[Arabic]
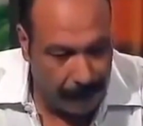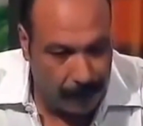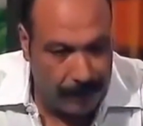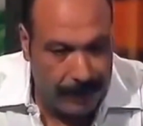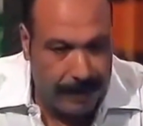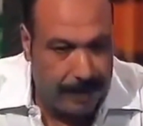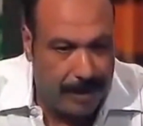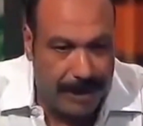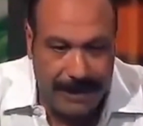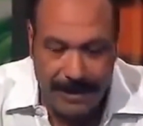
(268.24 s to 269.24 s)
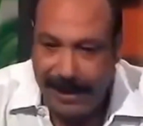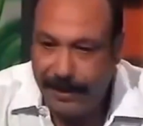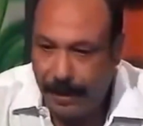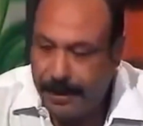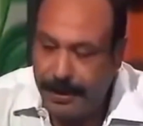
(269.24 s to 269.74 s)
هو اللي انا بشتغل
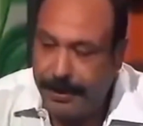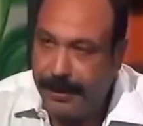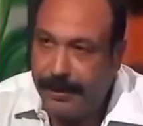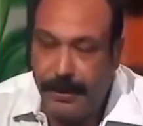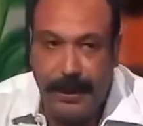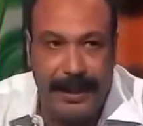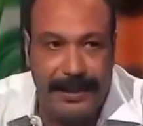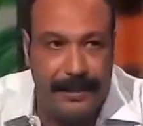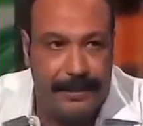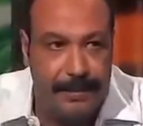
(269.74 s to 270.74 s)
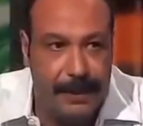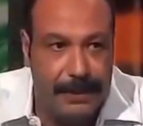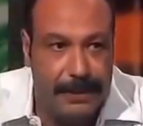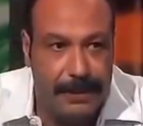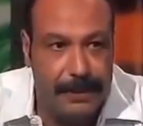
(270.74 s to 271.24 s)
عشانه اصلا يعني هو الهدف من
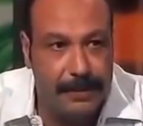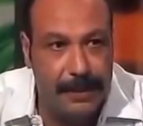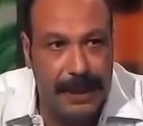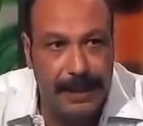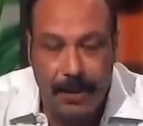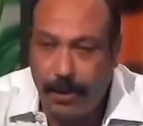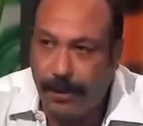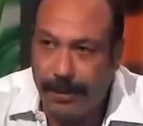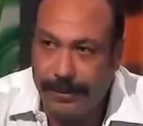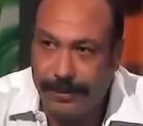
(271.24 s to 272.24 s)
من اي شغل